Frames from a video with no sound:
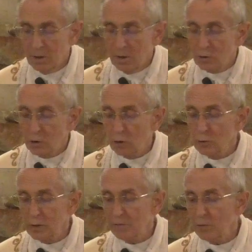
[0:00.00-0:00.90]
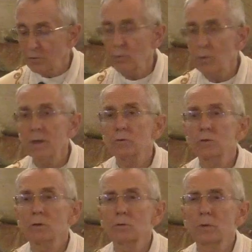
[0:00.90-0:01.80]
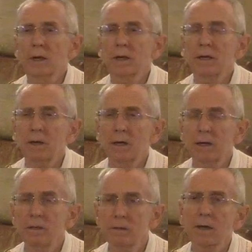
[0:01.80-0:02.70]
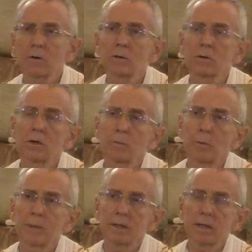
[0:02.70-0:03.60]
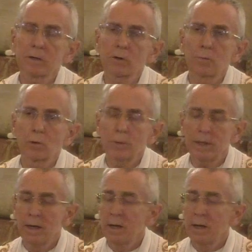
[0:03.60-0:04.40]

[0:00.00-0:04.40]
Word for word: Ce que nous avons vu et entendu, il réitère encore pour bien dire que pour lui,